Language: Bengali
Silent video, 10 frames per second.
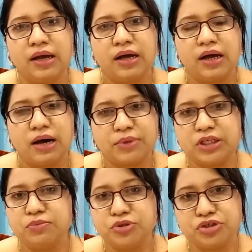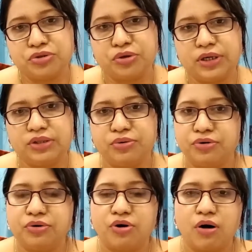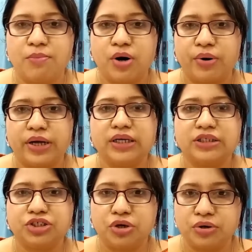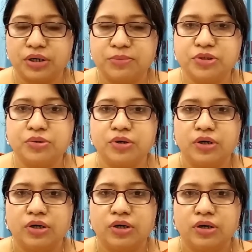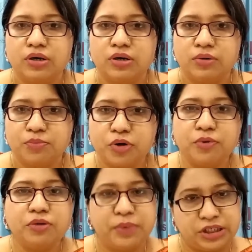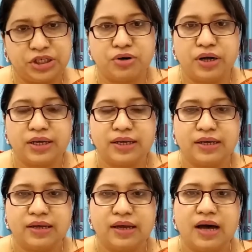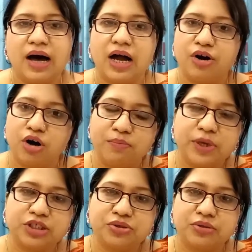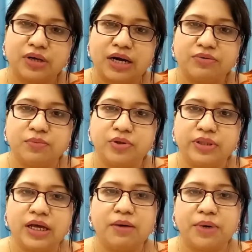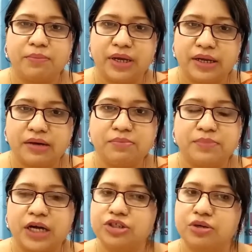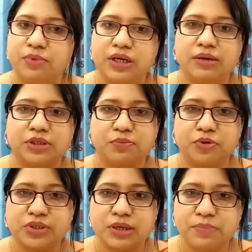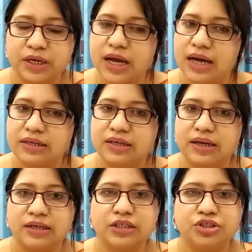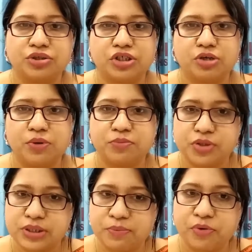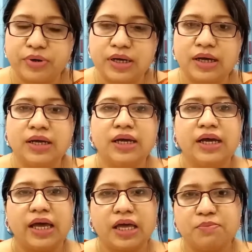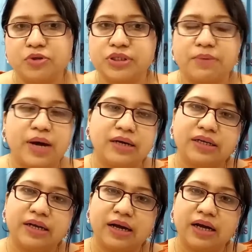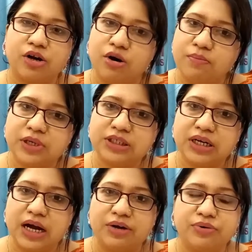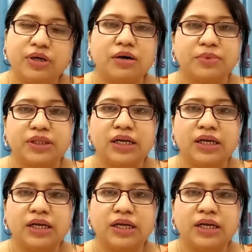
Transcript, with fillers: আমাদের মূত্রথলির দৈর্ঘ্য কম হয় এটি সংক্রমণ প্রবণ বেশি হয় আর অভ্যাসগত কারণ বলতে আমরা মেয়েরা প্রায় সময়ে আমাদের প্রস্রাবটাকে আটকে রাখি যথাসময়ে প্রস্রাব করি না এই প্রস্রাব আটকে রাখার অভ্যাসের কারণে আমাদের